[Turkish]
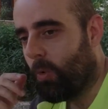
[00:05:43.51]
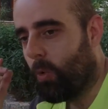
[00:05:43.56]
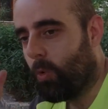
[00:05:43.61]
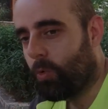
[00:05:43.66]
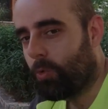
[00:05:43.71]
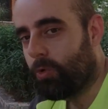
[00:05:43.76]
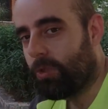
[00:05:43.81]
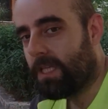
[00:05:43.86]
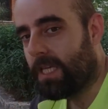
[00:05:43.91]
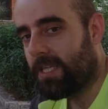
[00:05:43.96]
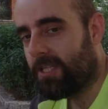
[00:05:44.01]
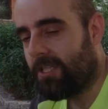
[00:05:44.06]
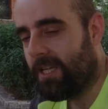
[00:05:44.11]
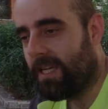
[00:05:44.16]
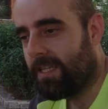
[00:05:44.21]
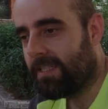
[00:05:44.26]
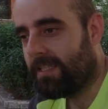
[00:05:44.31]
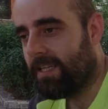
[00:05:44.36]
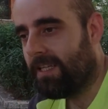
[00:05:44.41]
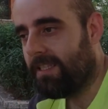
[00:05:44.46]
ordu
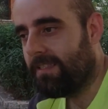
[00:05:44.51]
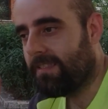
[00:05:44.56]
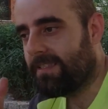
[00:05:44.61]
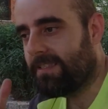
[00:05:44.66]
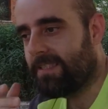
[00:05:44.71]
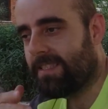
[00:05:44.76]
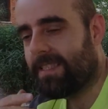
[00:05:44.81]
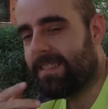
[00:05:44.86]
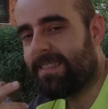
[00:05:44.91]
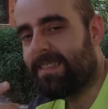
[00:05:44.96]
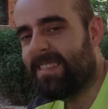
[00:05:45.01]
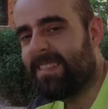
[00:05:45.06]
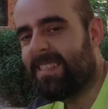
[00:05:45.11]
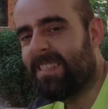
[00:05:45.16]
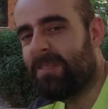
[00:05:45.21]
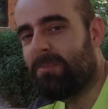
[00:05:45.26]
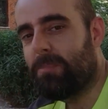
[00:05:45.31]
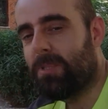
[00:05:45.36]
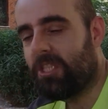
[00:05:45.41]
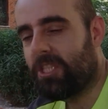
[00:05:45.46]
geçerken işte
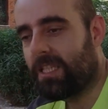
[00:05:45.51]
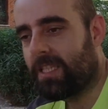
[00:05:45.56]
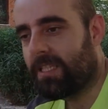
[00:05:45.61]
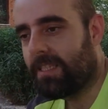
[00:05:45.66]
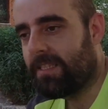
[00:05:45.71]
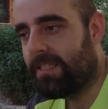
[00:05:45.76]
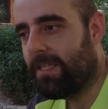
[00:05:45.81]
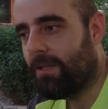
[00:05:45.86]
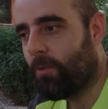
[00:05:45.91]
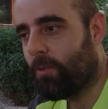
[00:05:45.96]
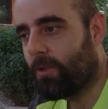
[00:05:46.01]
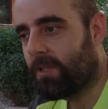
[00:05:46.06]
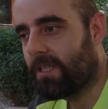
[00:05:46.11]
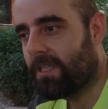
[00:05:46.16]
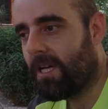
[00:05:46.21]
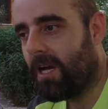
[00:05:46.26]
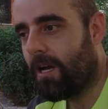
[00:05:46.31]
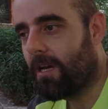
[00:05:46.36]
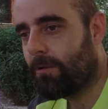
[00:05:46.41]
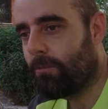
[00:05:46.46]
izinsiz bir şekilde
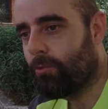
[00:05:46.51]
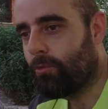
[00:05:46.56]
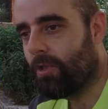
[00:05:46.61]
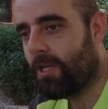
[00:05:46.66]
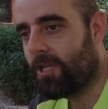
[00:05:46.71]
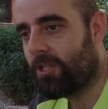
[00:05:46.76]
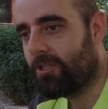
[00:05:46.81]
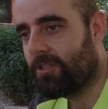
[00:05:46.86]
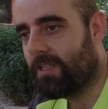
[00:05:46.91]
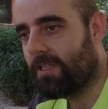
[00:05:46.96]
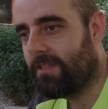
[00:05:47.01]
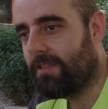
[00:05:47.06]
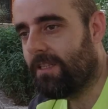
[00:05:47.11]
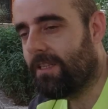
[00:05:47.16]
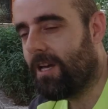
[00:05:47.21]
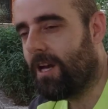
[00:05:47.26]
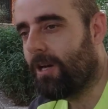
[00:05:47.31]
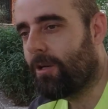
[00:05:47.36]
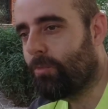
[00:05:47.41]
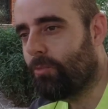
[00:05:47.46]
oradaki armut
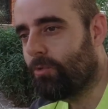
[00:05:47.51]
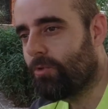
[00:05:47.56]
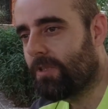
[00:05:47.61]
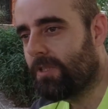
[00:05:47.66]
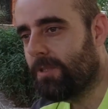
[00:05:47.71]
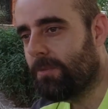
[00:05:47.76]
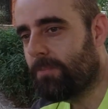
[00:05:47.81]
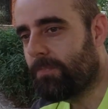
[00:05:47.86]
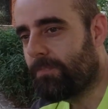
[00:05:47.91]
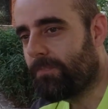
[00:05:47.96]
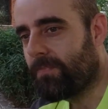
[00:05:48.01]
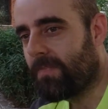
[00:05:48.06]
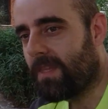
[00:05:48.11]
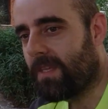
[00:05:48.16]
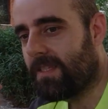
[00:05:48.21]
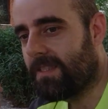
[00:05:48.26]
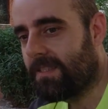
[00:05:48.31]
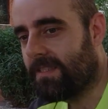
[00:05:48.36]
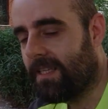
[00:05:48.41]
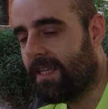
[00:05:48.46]
ağaçlardan armut alıp
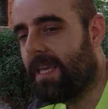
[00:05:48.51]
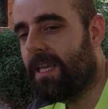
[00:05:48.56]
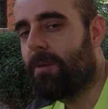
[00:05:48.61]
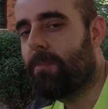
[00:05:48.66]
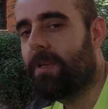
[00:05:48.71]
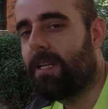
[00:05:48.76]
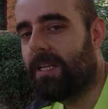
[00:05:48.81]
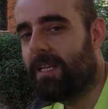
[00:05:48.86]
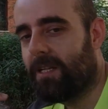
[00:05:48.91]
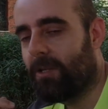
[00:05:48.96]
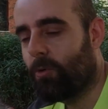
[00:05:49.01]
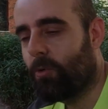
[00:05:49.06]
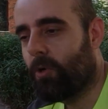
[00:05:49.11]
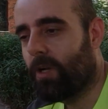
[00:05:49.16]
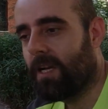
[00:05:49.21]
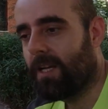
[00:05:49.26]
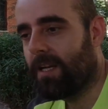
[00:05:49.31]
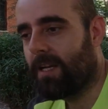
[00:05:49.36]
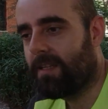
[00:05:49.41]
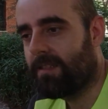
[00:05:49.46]
işte heybelerine
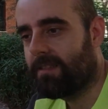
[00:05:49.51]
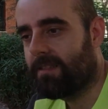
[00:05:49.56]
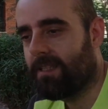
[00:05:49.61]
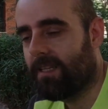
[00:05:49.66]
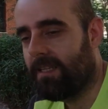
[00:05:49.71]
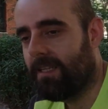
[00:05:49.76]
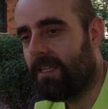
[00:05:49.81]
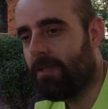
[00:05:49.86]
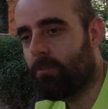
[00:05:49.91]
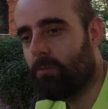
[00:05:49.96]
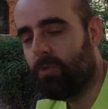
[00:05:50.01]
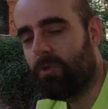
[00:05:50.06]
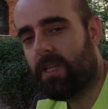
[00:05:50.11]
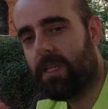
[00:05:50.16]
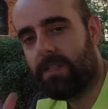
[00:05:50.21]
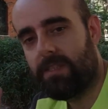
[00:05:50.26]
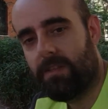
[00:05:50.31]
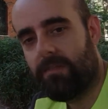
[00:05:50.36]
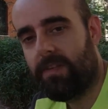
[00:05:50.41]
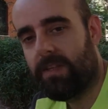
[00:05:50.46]
koyan askerler
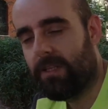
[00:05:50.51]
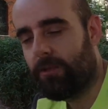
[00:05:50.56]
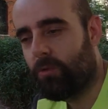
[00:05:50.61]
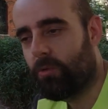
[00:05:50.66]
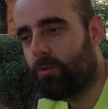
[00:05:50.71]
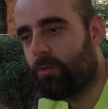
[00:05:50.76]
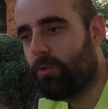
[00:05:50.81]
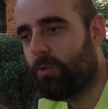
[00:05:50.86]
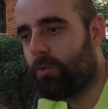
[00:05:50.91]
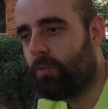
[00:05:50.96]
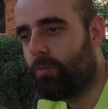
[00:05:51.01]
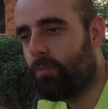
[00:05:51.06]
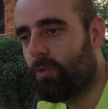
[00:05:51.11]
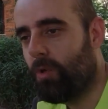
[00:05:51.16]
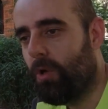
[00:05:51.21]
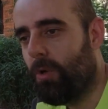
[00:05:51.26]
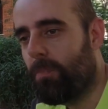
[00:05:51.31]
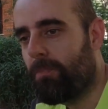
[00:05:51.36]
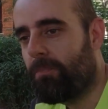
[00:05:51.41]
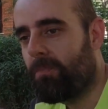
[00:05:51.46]
bunlar sefere
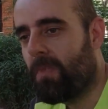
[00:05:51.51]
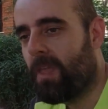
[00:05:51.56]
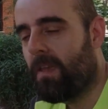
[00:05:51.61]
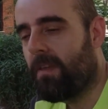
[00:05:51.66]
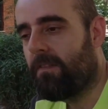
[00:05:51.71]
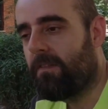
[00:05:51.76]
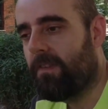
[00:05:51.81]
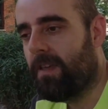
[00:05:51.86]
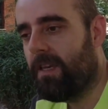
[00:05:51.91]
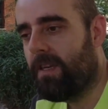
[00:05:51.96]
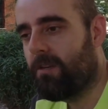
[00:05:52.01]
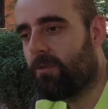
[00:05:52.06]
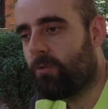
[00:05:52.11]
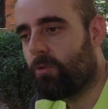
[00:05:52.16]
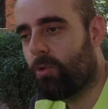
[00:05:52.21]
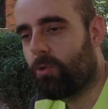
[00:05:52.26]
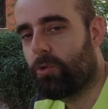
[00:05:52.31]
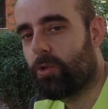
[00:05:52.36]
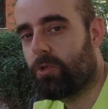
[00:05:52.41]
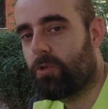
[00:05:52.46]
götürülmüyor ve
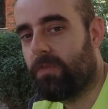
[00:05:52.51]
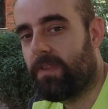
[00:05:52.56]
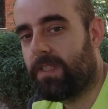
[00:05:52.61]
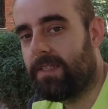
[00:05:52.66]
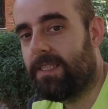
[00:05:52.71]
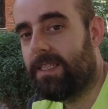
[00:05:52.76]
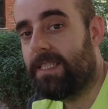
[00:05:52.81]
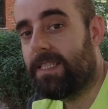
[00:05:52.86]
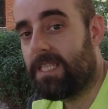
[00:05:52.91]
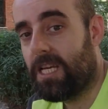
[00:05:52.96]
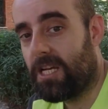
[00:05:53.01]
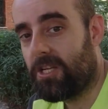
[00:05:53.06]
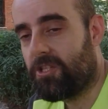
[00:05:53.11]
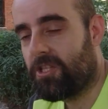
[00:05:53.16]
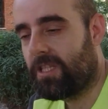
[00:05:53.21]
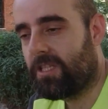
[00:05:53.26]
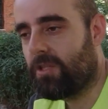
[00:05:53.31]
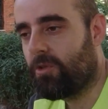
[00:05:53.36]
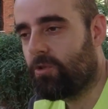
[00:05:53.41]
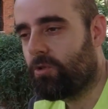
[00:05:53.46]
Rodos fethi
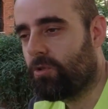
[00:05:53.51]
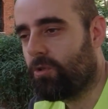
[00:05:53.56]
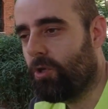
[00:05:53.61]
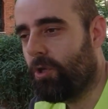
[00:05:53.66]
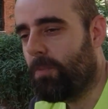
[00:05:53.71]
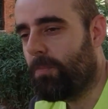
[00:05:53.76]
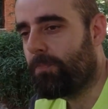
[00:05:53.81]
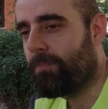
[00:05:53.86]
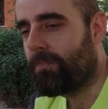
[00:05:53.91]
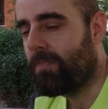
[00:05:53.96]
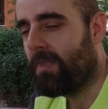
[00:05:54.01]
gerçekleşiyor.